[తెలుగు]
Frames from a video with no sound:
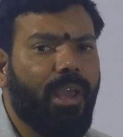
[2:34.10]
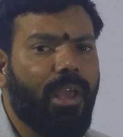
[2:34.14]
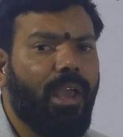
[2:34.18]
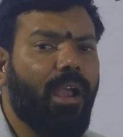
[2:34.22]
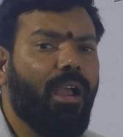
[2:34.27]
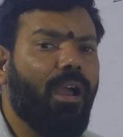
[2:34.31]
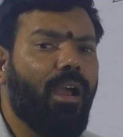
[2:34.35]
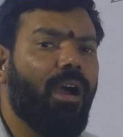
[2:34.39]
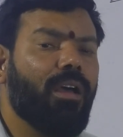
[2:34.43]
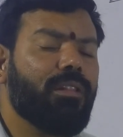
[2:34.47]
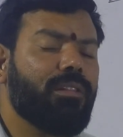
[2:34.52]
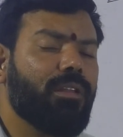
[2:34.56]

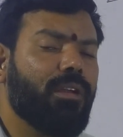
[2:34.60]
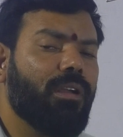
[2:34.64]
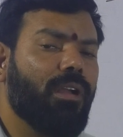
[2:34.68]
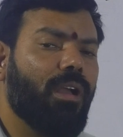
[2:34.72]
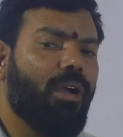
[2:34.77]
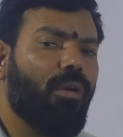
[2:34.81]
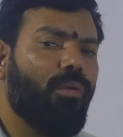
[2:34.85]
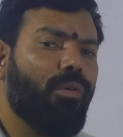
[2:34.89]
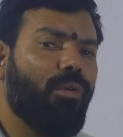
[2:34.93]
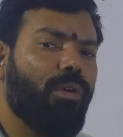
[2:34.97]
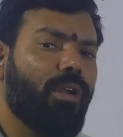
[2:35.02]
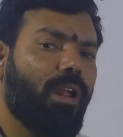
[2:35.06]

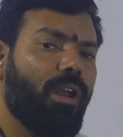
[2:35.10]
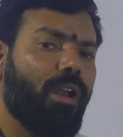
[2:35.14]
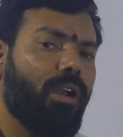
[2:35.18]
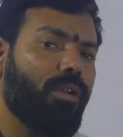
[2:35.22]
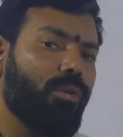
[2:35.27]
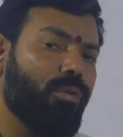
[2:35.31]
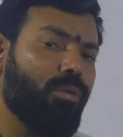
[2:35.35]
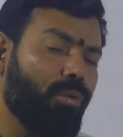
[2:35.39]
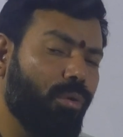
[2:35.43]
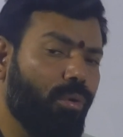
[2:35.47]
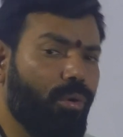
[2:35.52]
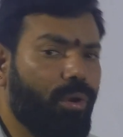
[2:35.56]
ఏకాంతంగా
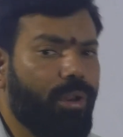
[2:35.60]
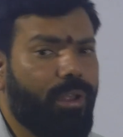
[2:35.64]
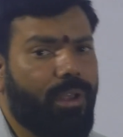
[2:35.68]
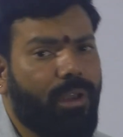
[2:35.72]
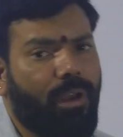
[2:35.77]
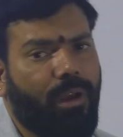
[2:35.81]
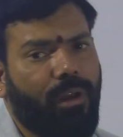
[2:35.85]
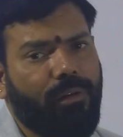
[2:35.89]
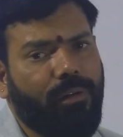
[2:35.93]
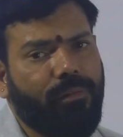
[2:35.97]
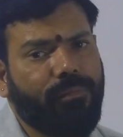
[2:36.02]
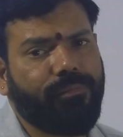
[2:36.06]
ఉండాలనే
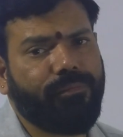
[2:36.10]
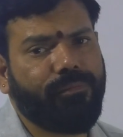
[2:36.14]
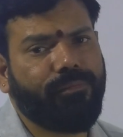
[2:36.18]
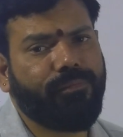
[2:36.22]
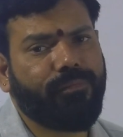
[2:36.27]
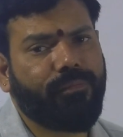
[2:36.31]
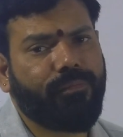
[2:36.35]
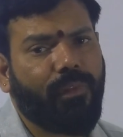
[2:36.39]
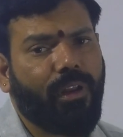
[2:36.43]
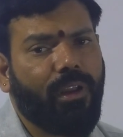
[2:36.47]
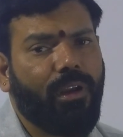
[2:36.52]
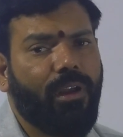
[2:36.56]
కోరిక
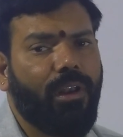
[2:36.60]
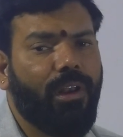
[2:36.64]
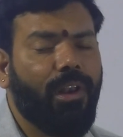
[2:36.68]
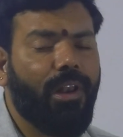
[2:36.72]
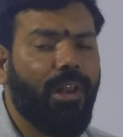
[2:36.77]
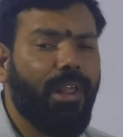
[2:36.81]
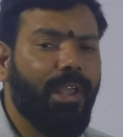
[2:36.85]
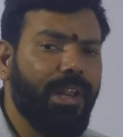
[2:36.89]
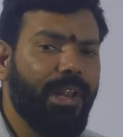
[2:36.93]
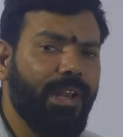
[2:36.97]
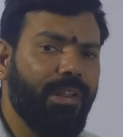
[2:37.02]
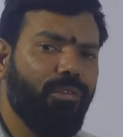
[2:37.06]

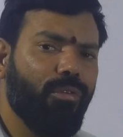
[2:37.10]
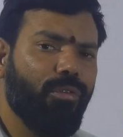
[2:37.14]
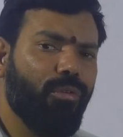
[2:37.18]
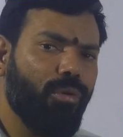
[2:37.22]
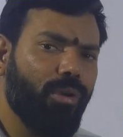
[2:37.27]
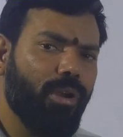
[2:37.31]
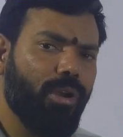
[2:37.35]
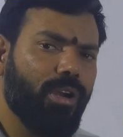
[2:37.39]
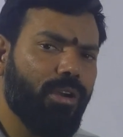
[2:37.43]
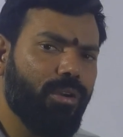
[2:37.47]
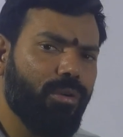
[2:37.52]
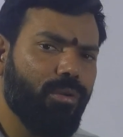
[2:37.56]
లేనివి
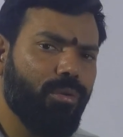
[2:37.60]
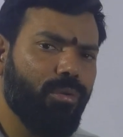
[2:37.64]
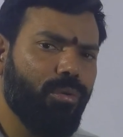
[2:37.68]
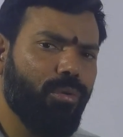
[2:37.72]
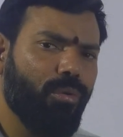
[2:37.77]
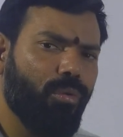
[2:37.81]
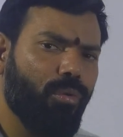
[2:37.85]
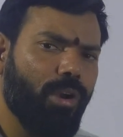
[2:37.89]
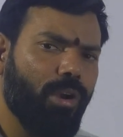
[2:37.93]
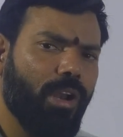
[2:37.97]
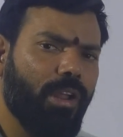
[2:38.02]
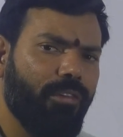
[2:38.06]
ఉన్నట్టు
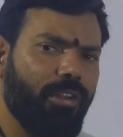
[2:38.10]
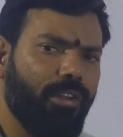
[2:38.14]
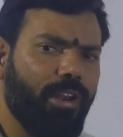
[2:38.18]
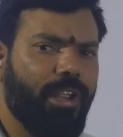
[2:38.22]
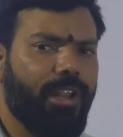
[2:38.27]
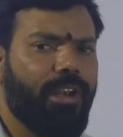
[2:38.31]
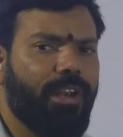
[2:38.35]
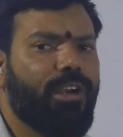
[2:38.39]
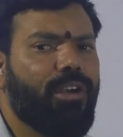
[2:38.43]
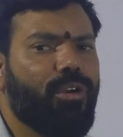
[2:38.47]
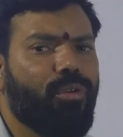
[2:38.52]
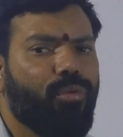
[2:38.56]
ఉన్నవి
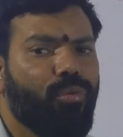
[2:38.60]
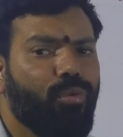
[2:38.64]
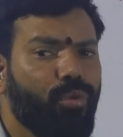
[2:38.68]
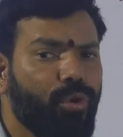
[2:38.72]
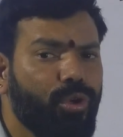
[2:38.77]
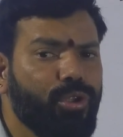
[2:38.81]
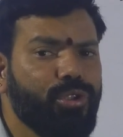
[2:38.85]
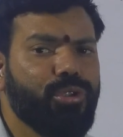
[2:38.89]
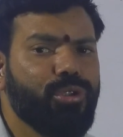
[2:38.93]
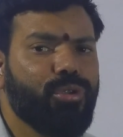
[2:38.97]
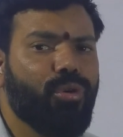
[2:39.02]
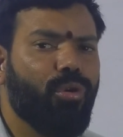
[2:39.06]
లేనట్టు
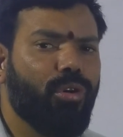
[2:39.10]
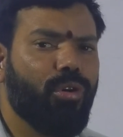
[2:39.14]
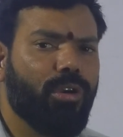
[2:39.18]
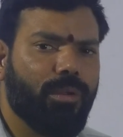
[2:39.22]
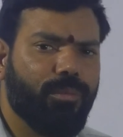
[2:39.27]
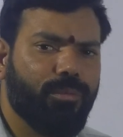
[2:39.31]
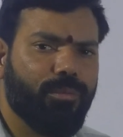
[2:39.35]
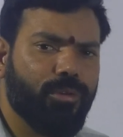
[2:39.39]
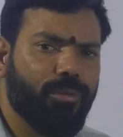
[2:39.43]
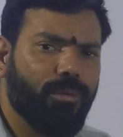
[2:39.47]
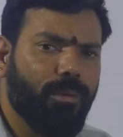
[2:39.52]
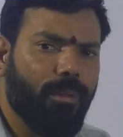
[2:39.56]

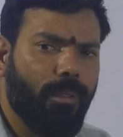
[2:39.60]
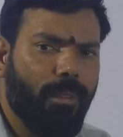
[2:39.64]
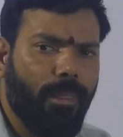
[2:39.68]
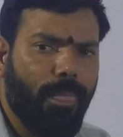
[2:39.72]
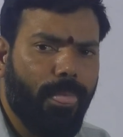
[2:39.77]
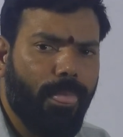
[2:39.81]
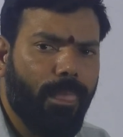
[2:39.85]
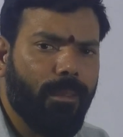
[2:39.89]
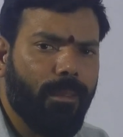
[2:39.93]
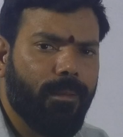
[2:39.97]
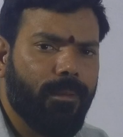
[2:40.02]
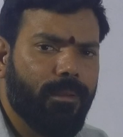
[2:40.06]
ఊహించుకోవటము
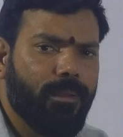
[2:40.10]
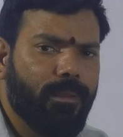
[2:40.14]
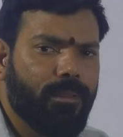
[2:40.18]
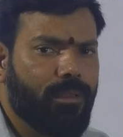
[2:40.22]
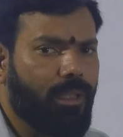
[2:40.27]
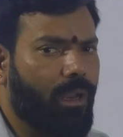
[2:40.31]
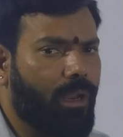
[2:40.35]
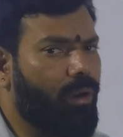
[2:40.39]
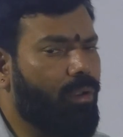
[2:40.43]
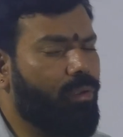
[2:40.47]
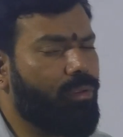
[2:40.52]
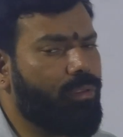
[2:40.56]

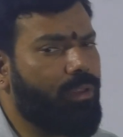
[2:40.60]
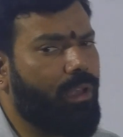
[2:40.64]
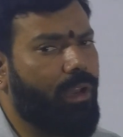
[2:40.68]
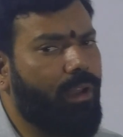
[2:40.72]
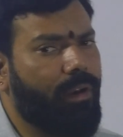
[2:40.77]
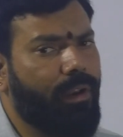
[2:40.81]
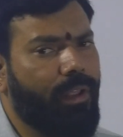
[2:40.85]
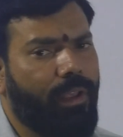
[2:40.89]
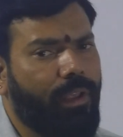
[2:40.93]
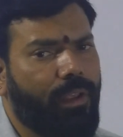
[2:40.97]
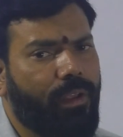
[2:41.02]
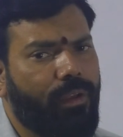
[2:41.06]
తనలో
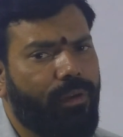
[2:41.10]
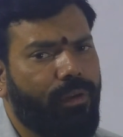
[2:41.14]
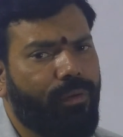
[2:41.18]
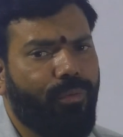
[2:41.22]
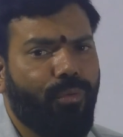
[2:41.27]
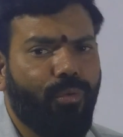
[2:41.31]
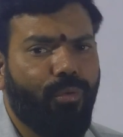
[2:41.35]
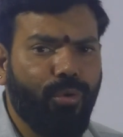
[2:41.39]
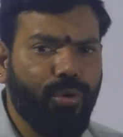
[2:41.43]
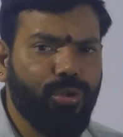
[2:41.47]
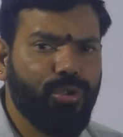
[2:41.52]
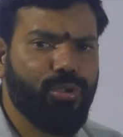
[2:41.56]
తానే
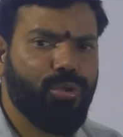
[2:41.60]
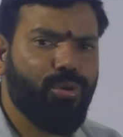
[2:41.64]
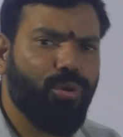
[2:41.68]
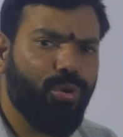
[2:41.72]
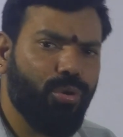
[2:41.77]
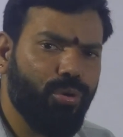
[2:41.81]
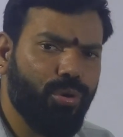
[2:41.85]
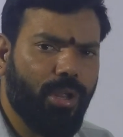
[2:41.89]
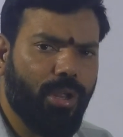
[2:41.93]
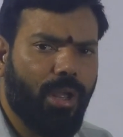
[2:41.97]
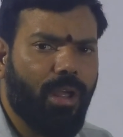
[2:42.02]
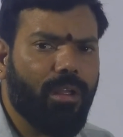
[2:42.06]

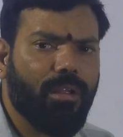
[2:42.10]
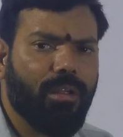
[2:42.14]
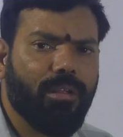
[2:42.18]
ఊహించుకొనుట